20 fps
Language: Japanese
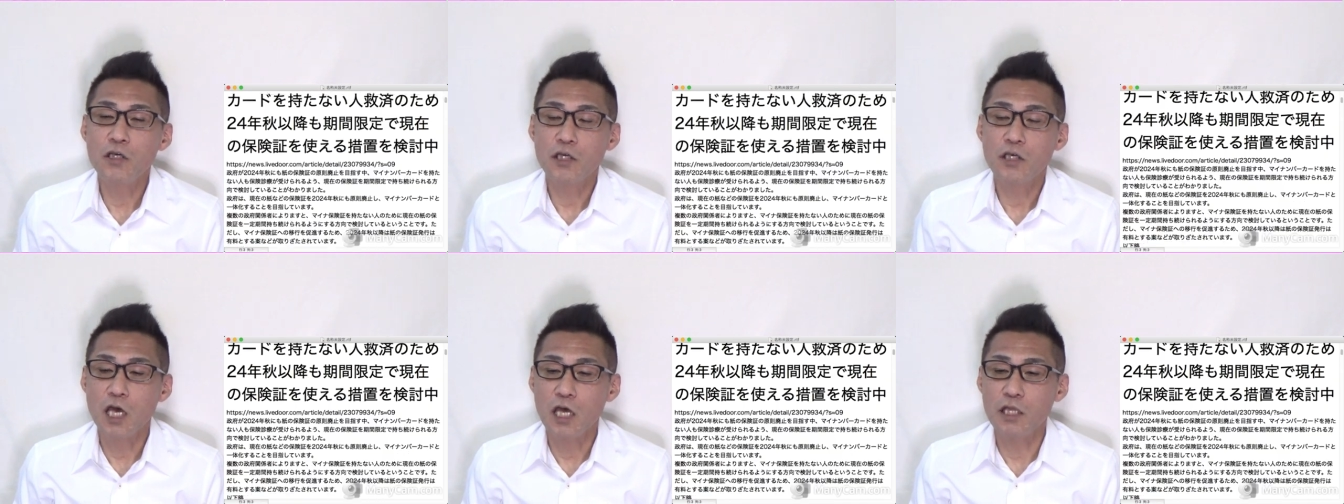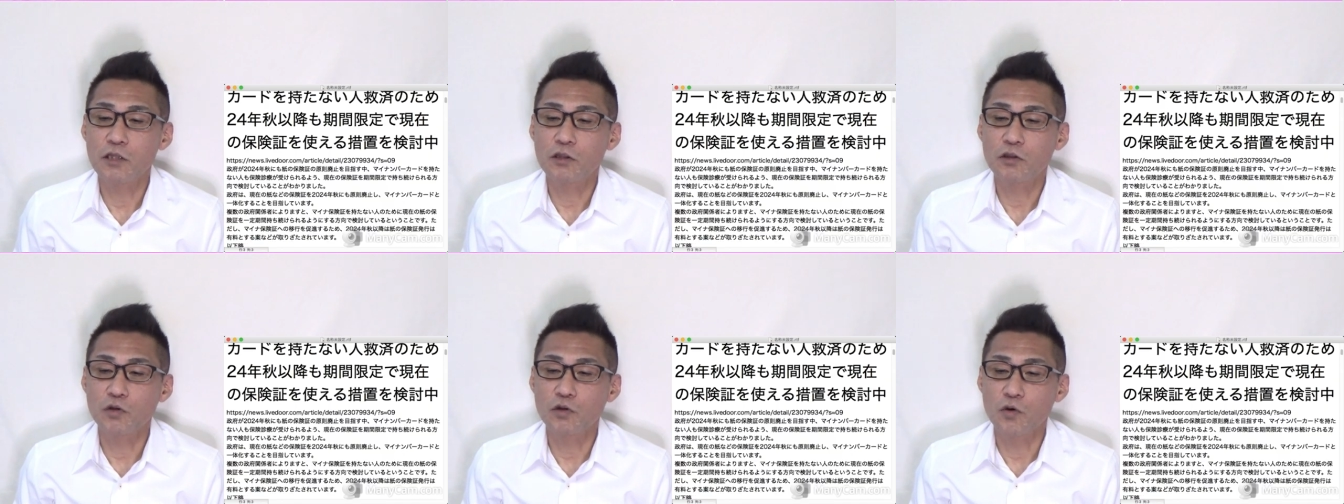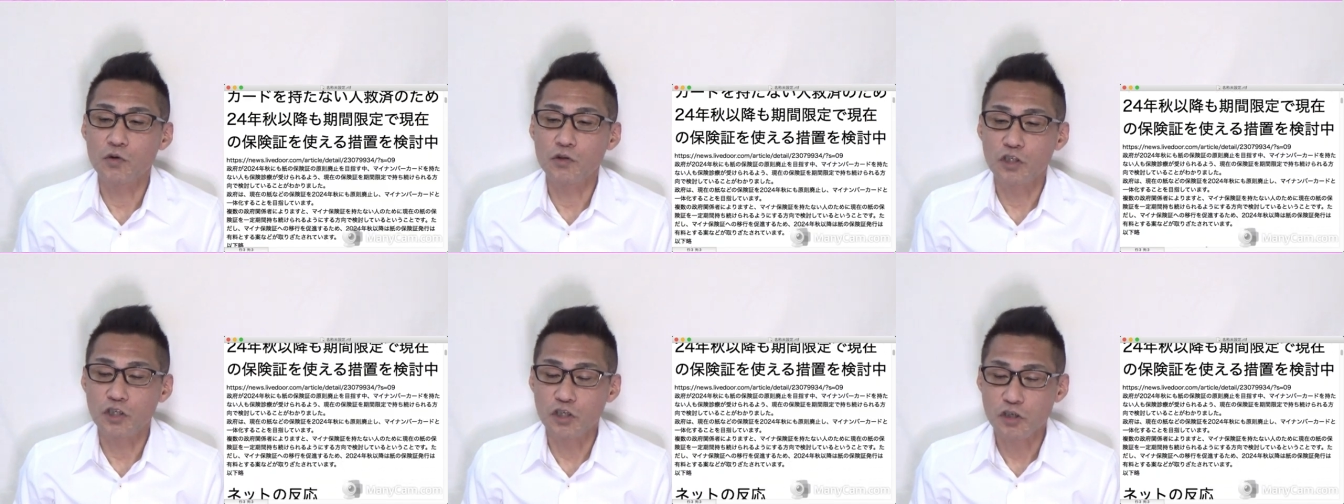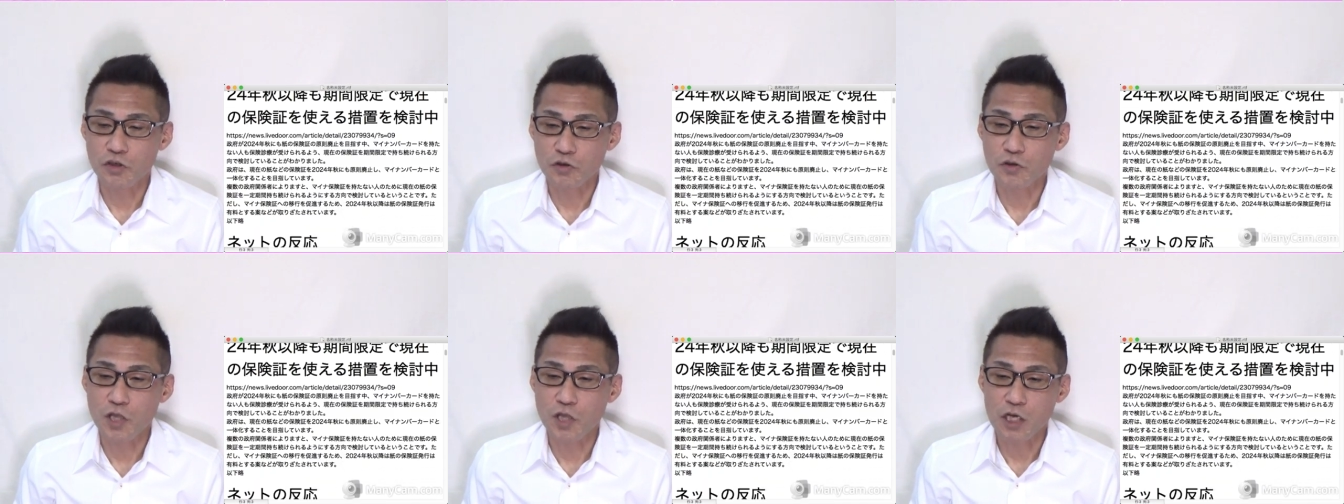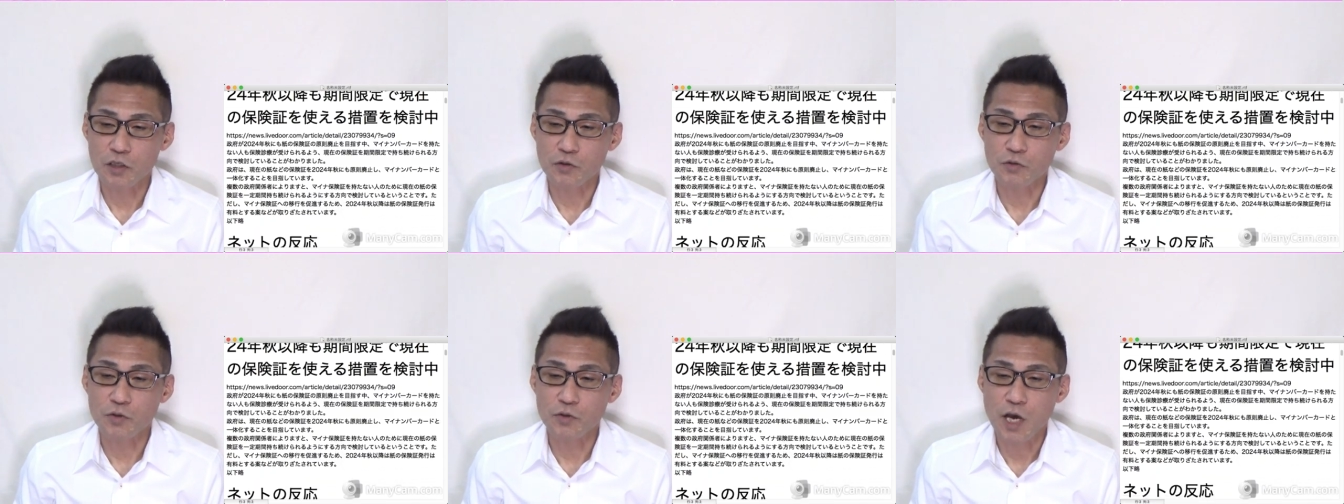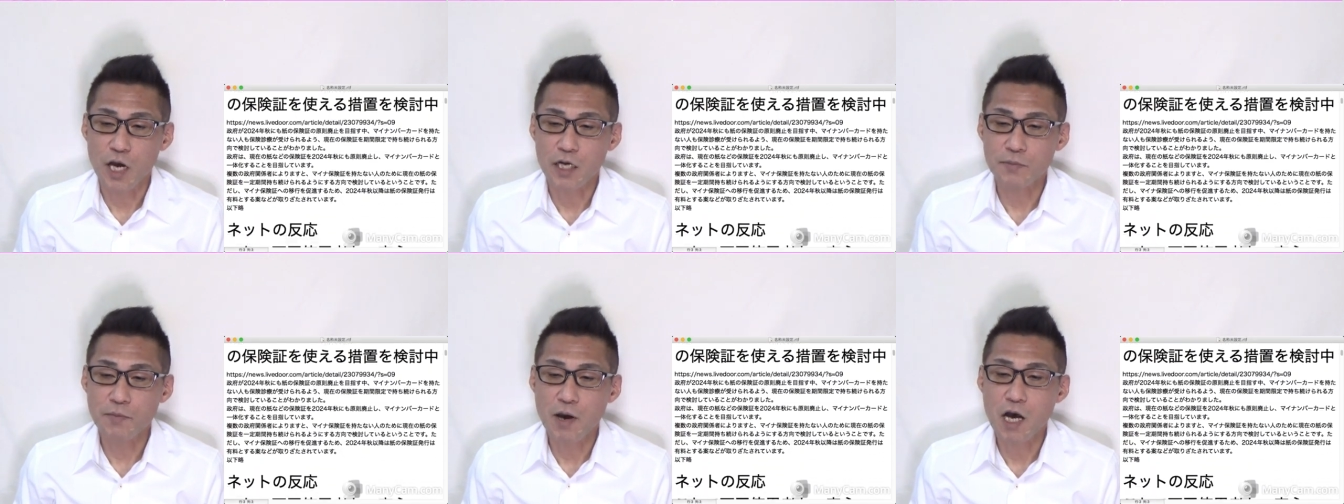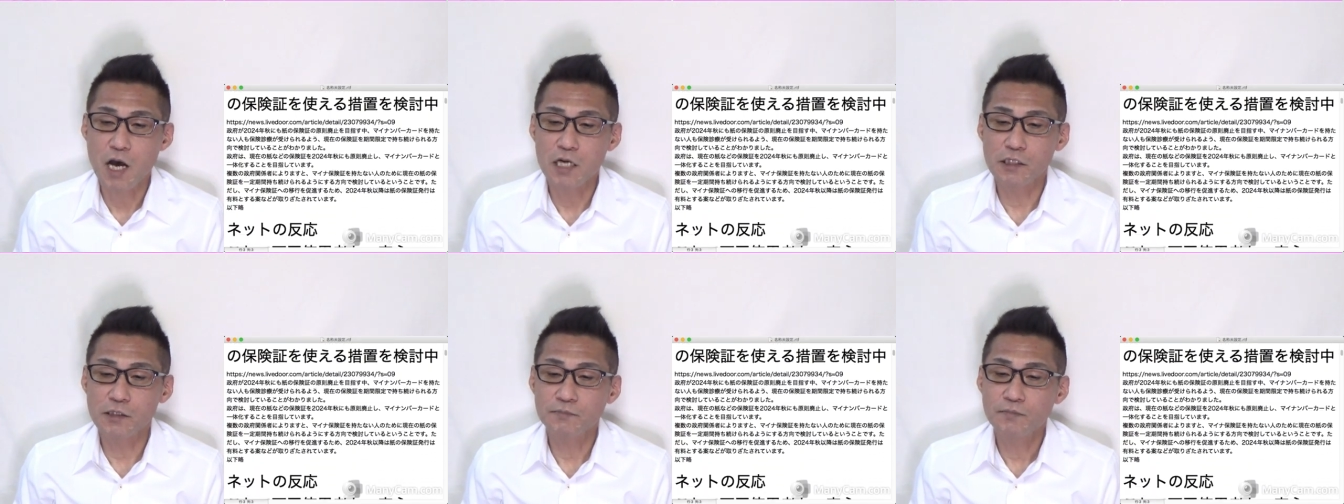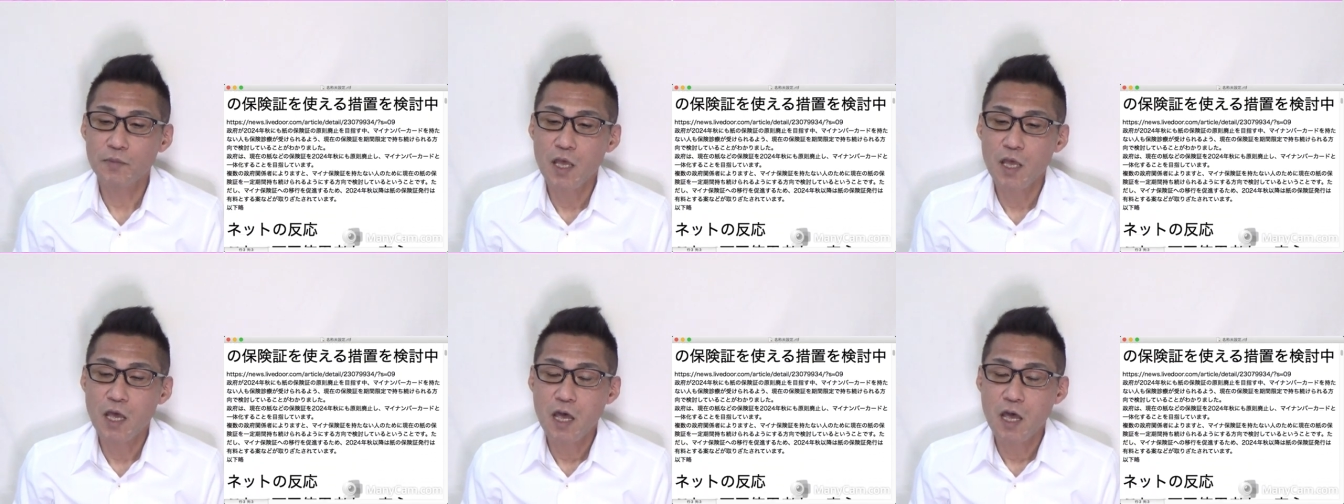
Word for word: 検討中だそうであります。